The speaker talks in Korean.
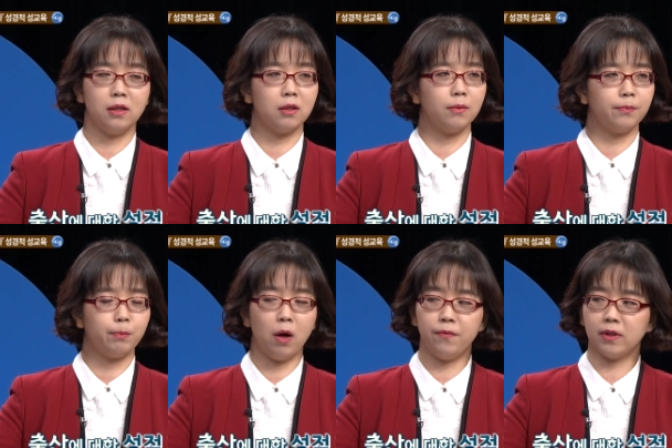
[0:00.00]
It's
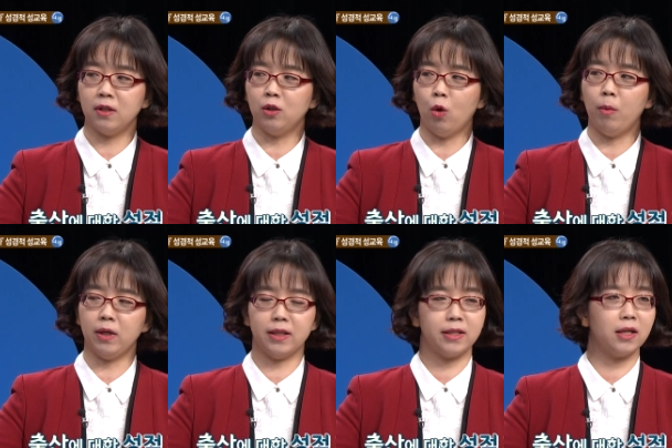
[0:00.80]
Perfectly Normal
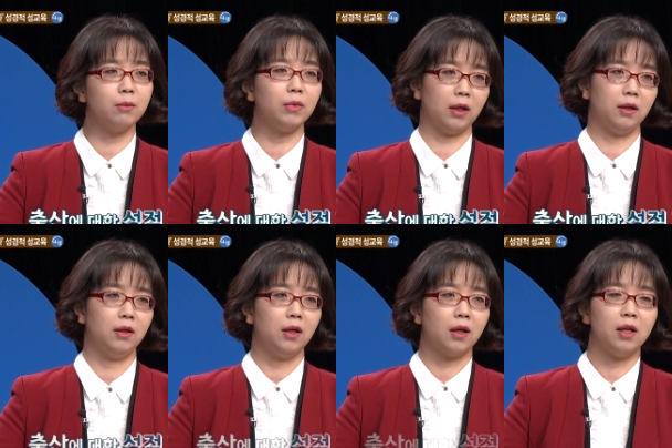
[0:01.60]
이라는 책입니다.
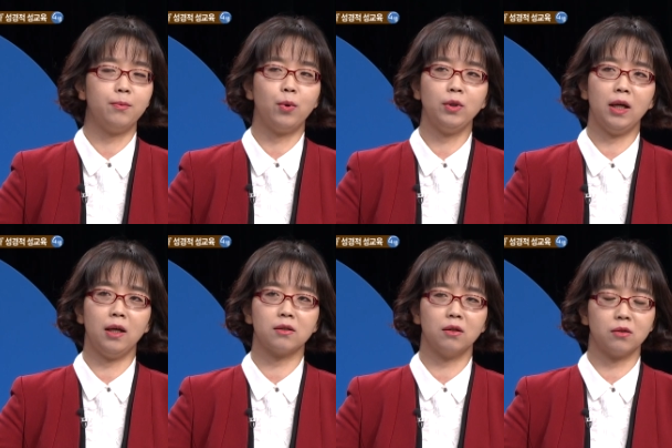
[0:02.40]

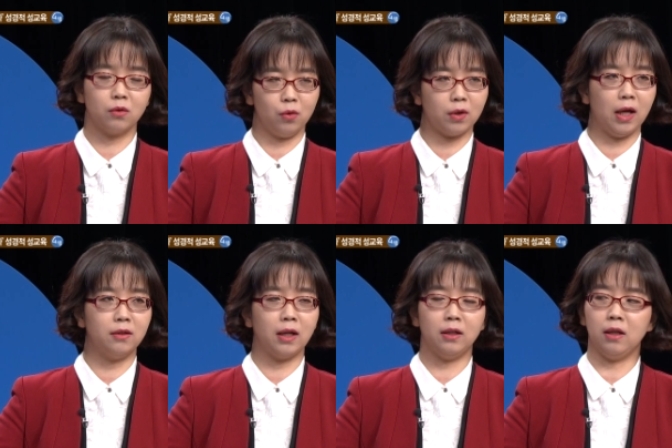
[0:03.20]
캘리포니아에서 성교육
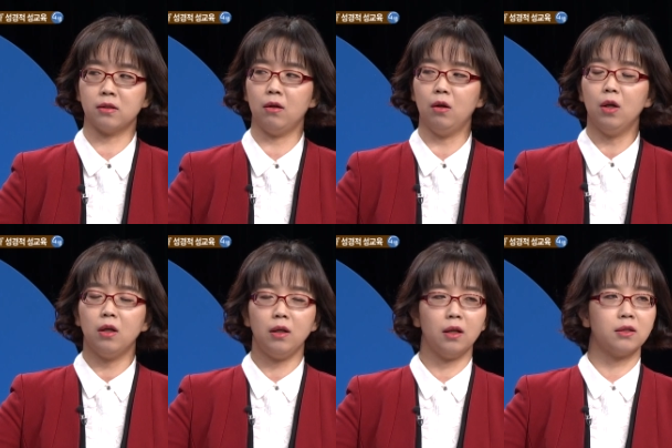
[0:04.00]
가이드라인에서
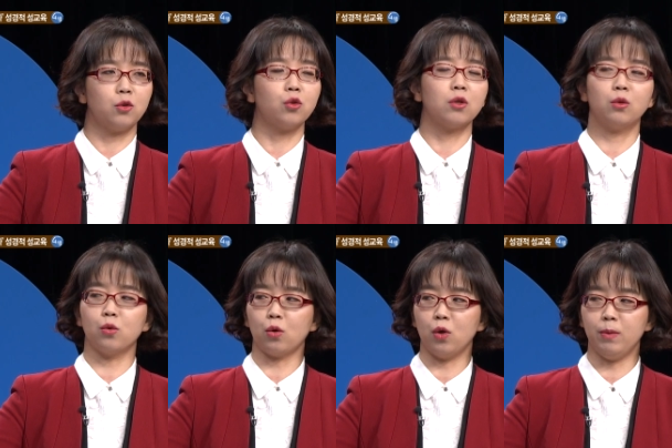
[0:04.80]
예, 추천
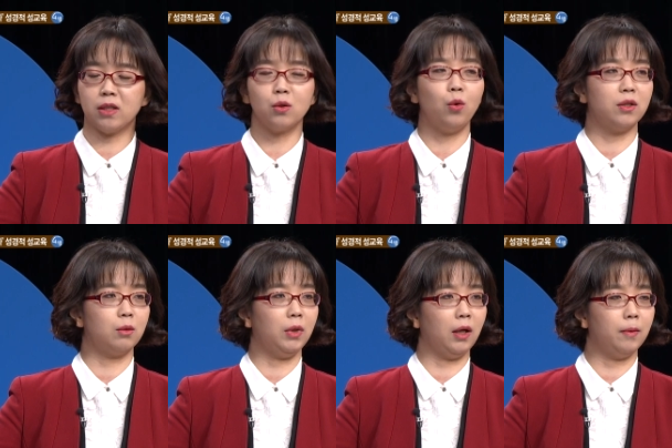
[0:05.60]
도서로 이미 쓰고
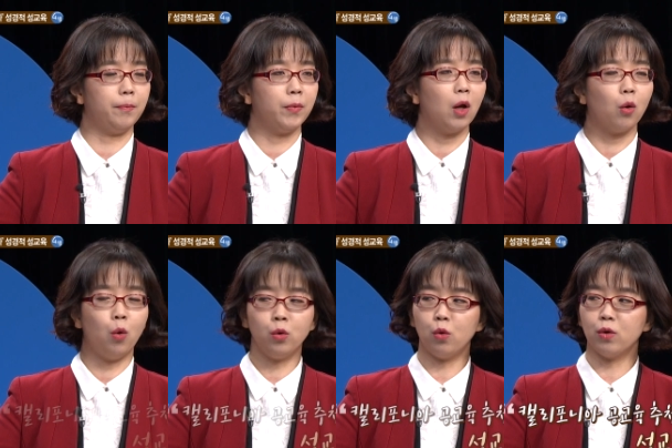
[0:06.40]
있습니다.
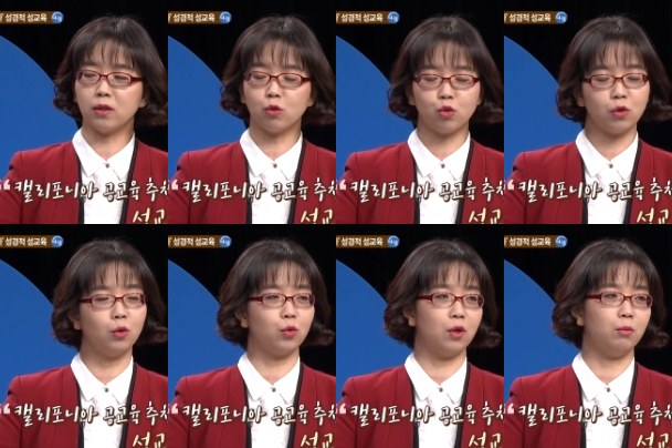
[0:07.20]
공교육에서 추천
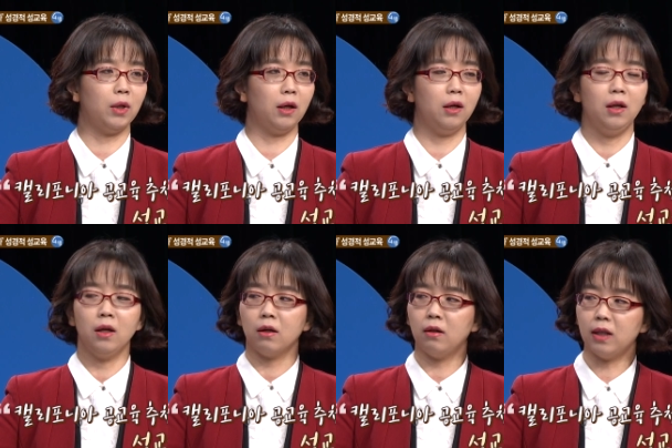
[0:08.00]
도서입니다.
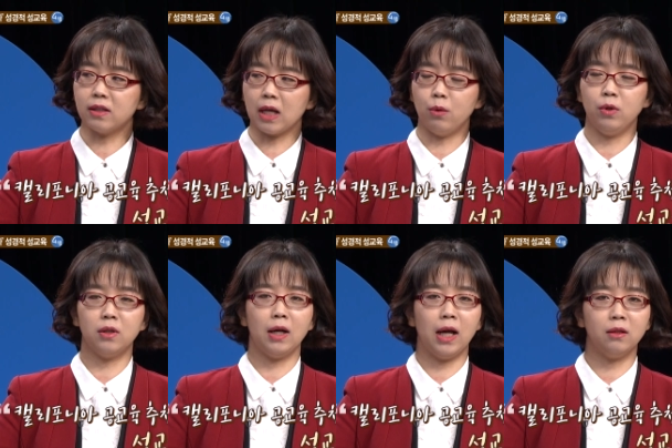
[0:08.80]
그런데
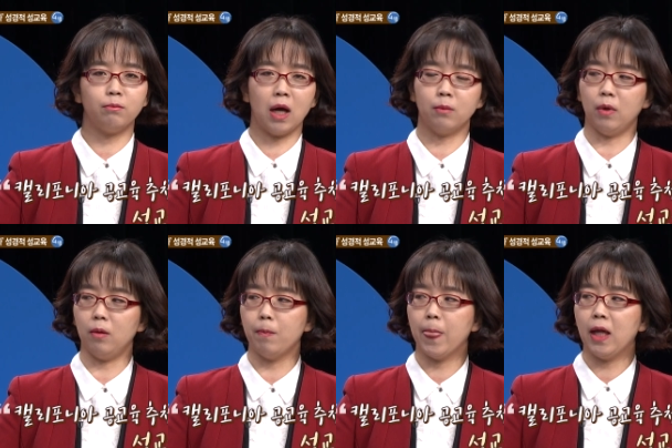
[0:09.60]
자위를 하는 방법,
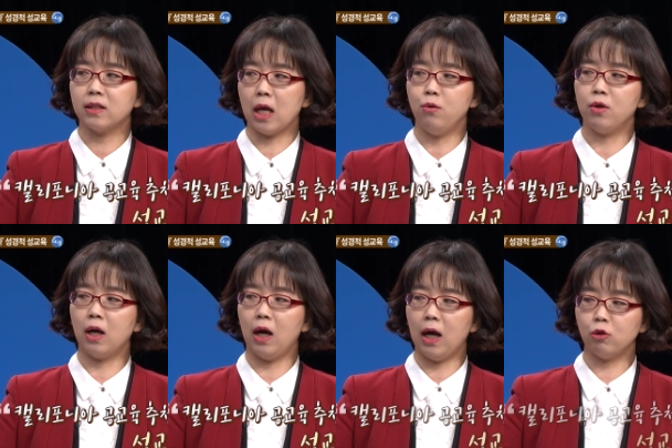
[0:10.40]

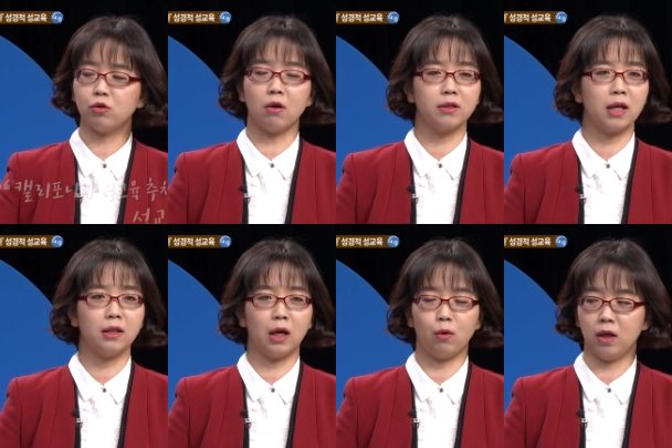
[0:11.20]
자위가 아주
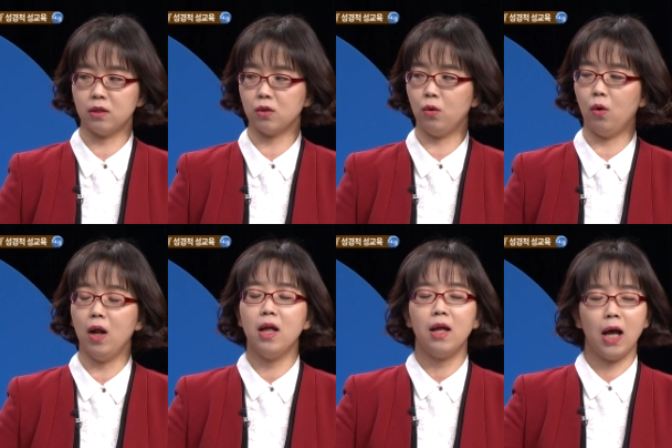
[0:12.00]
정상이다라고 가르치고
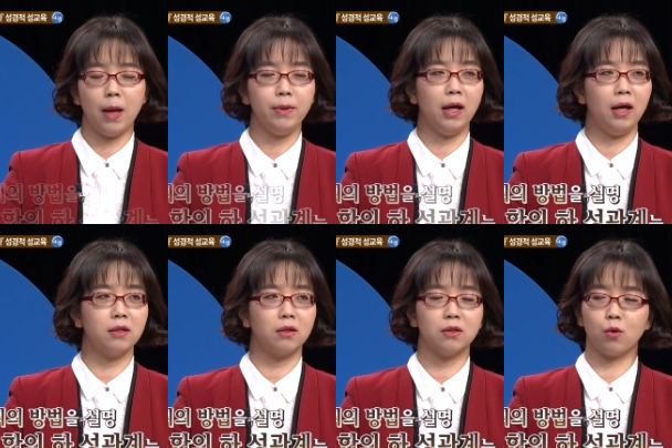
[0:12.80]

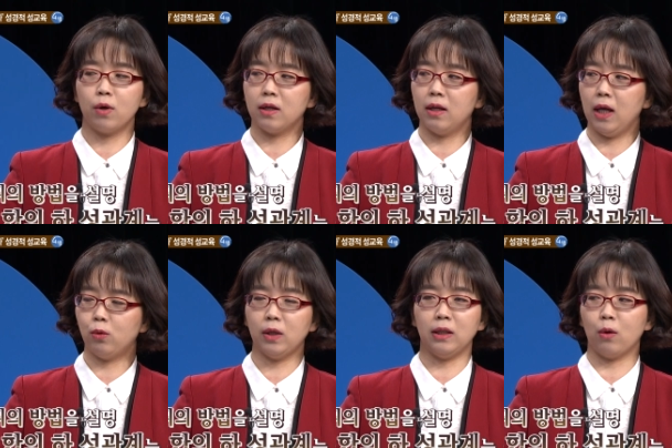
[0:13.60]
합의하에서는 성관계를 해도
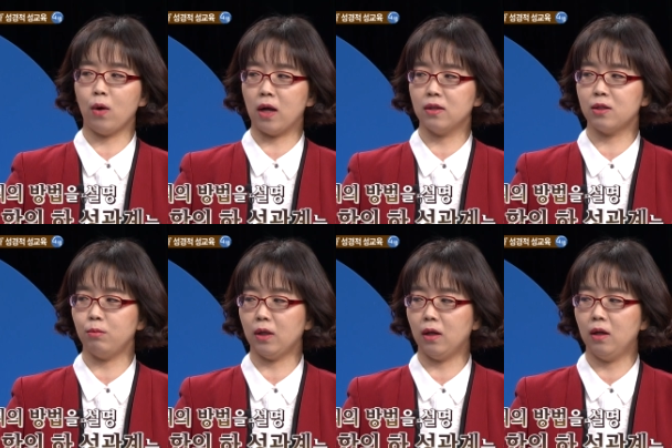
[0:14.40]
된다고
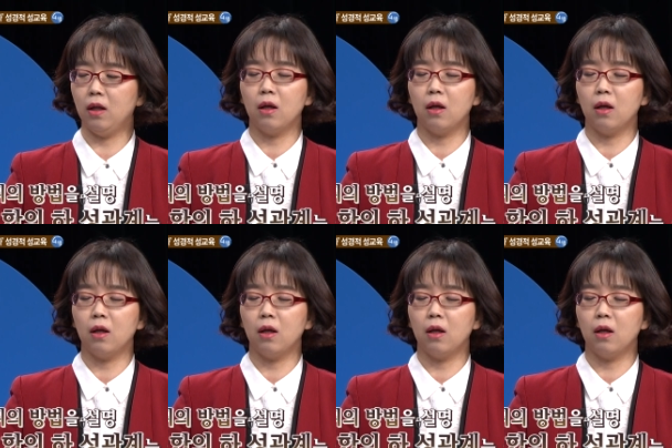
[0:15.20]
가르칩니다.